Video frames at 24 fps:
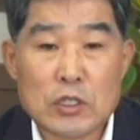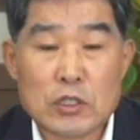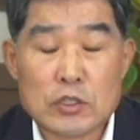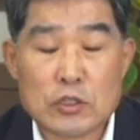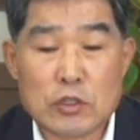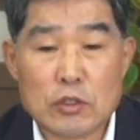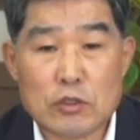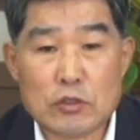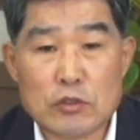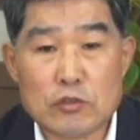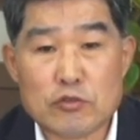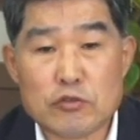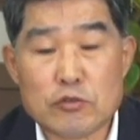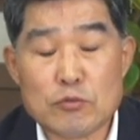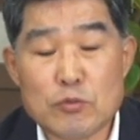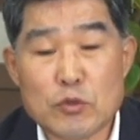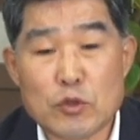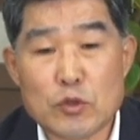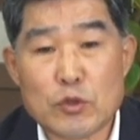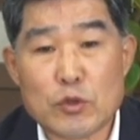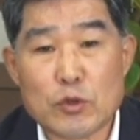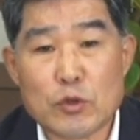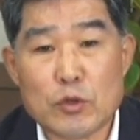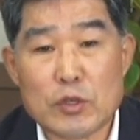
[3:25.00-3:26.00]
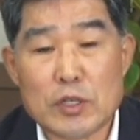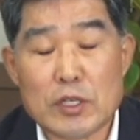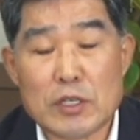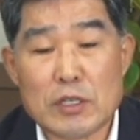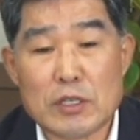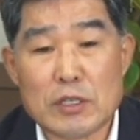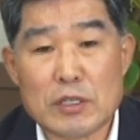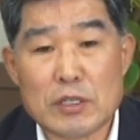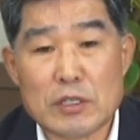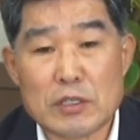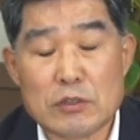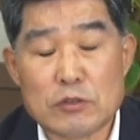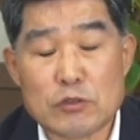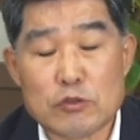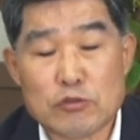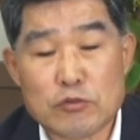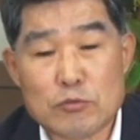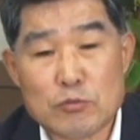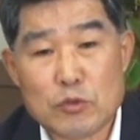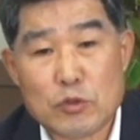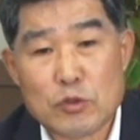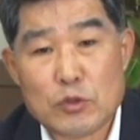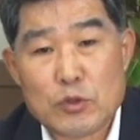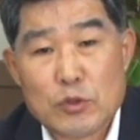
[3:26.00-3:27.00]
저는 충북 교육의
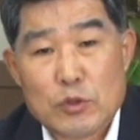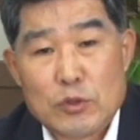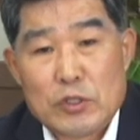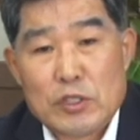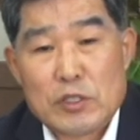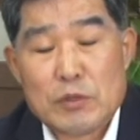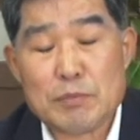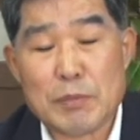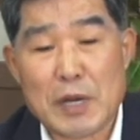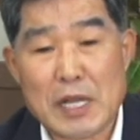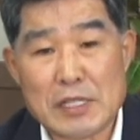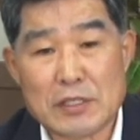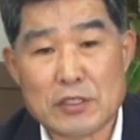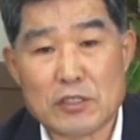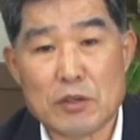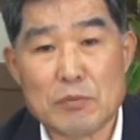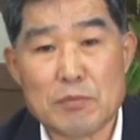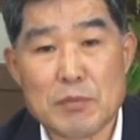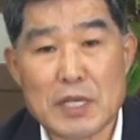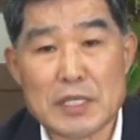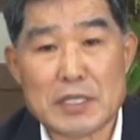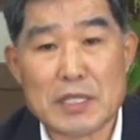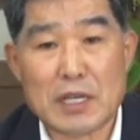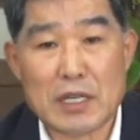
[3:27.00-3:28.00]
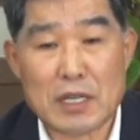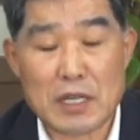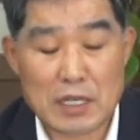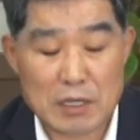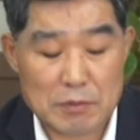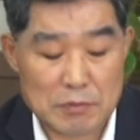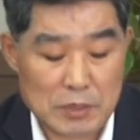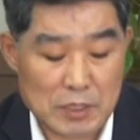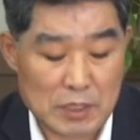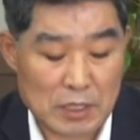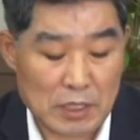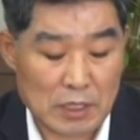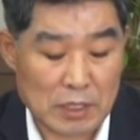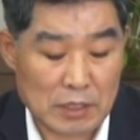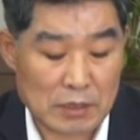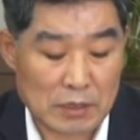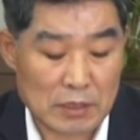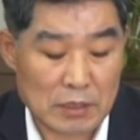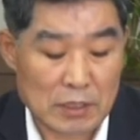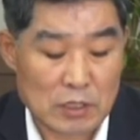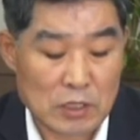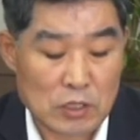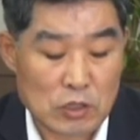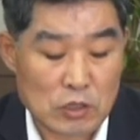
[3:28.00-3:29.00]
충북 교육의 발전만 생각합니다.
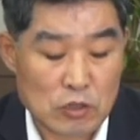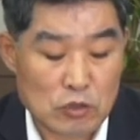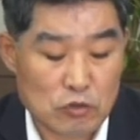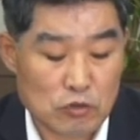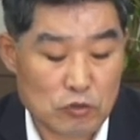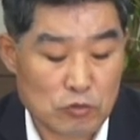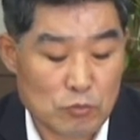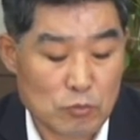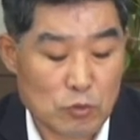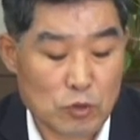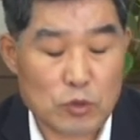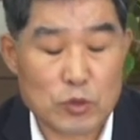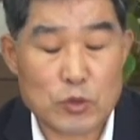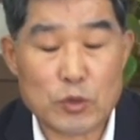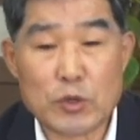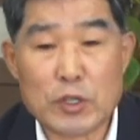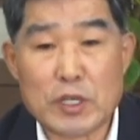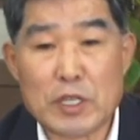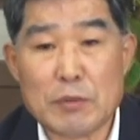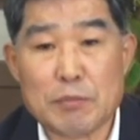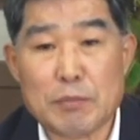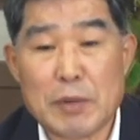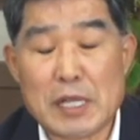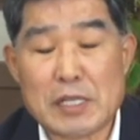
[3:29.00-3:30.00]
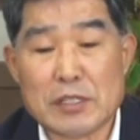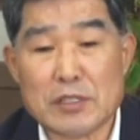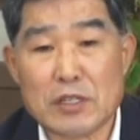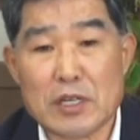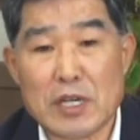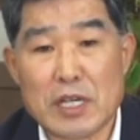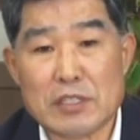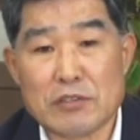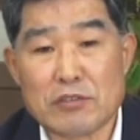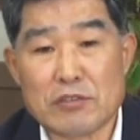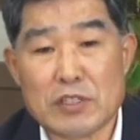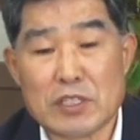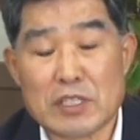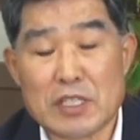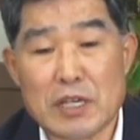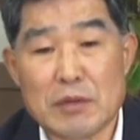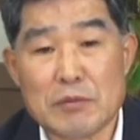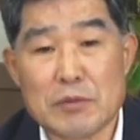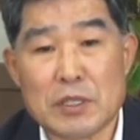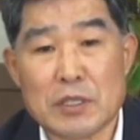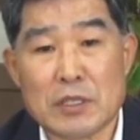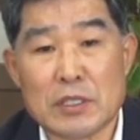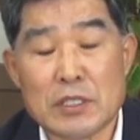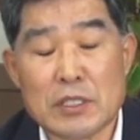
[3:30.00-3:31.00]
충북 교육이 발전할 수
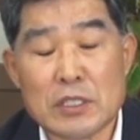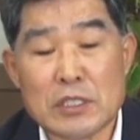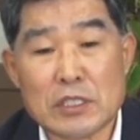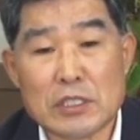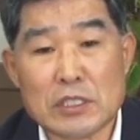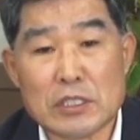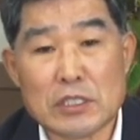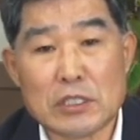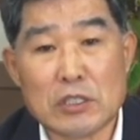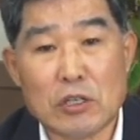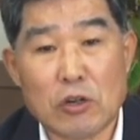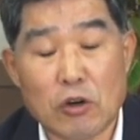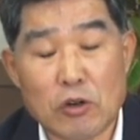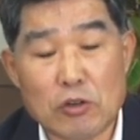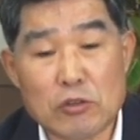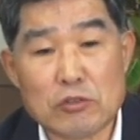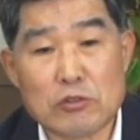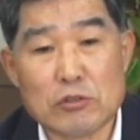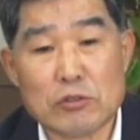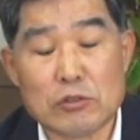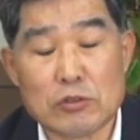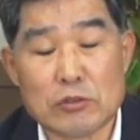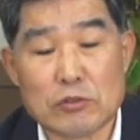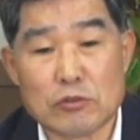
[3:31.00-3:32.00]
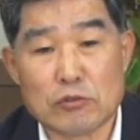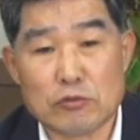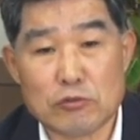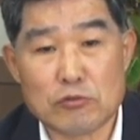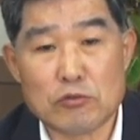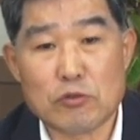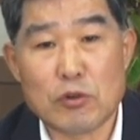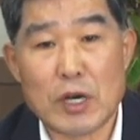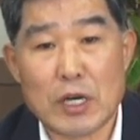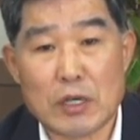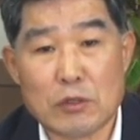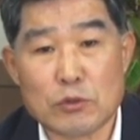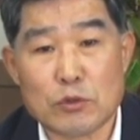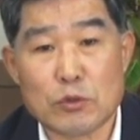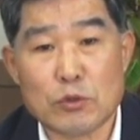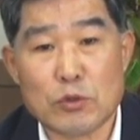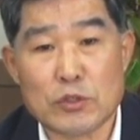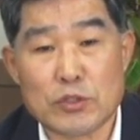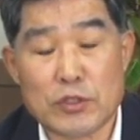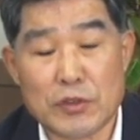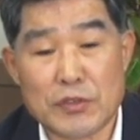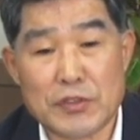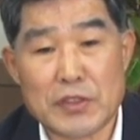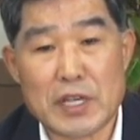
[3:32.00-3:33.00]
있다면 그 어느 누구하고도
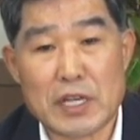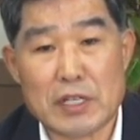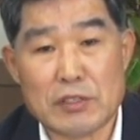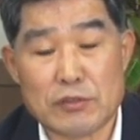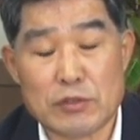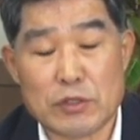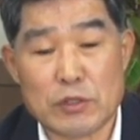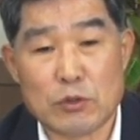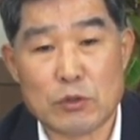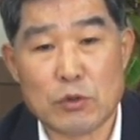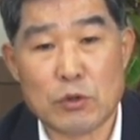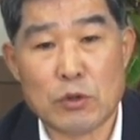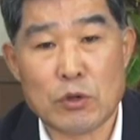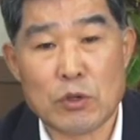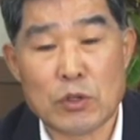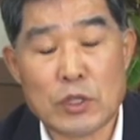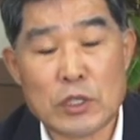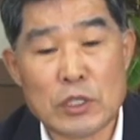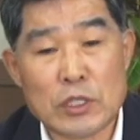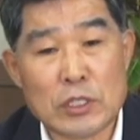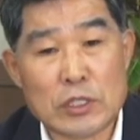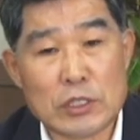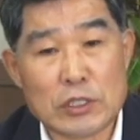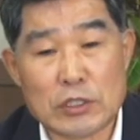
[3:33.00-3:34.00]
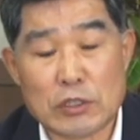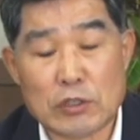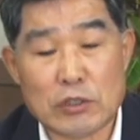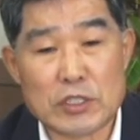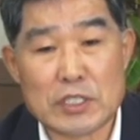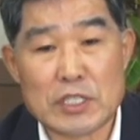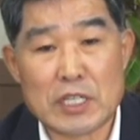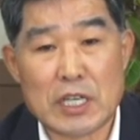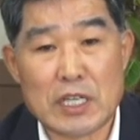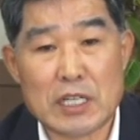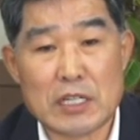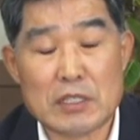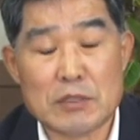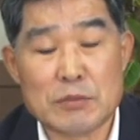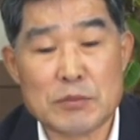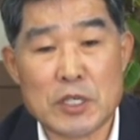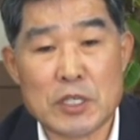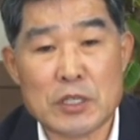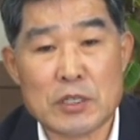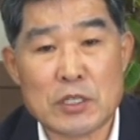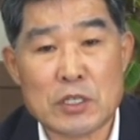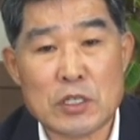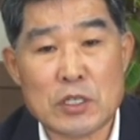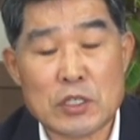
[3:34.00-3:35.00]
연대할 수 있고 그렇지
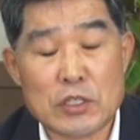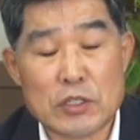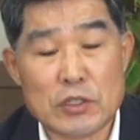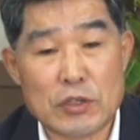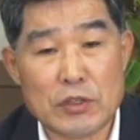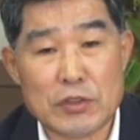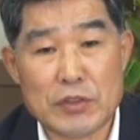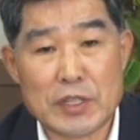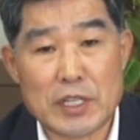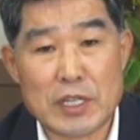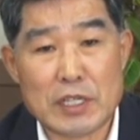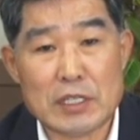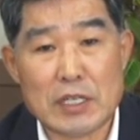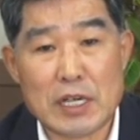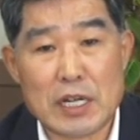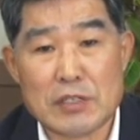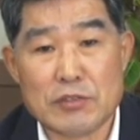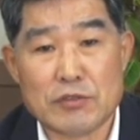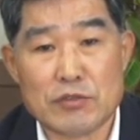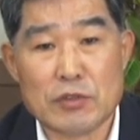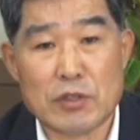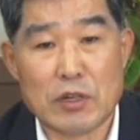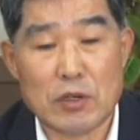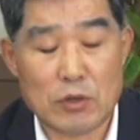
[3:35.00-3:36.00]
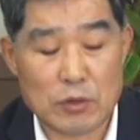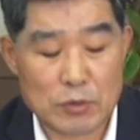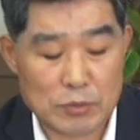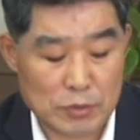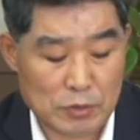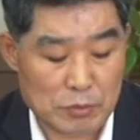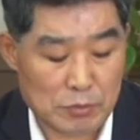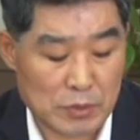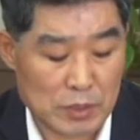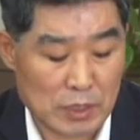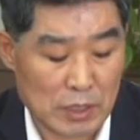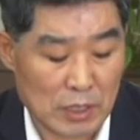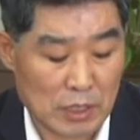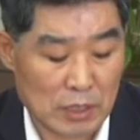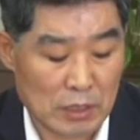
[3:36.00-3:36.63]
않으면 연대를 할 수가 없습니다.